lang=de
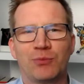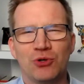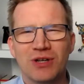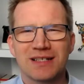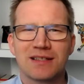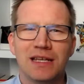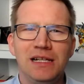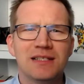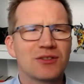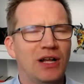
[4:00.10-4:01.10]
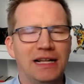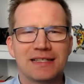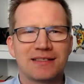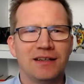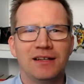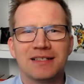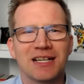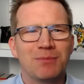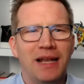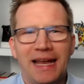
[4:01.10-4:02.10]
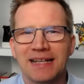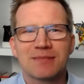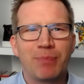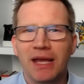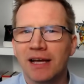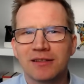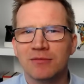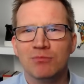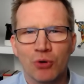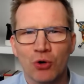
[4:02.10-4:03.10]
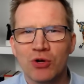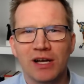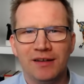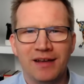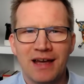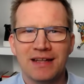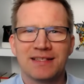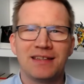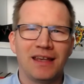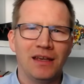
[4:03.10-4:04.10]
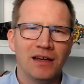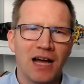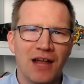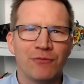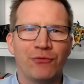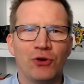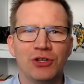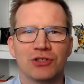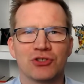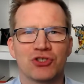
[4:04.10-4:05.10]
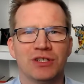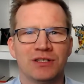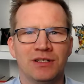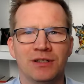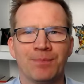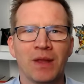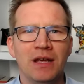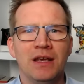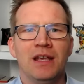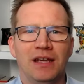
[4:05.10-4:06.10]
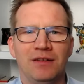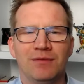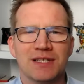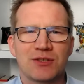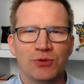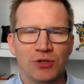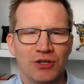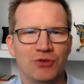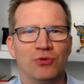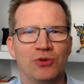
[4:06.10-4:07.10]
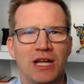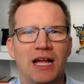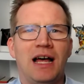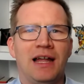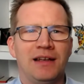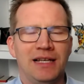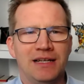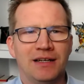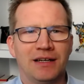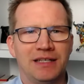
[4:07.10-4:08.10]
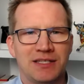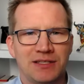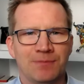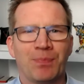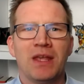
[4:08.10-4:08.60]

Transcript: Brokers gilt so als der, ich sag mal, Expertenbroker, der, der sich eher an fortgeschrittene Investoren oder Anleger richtet.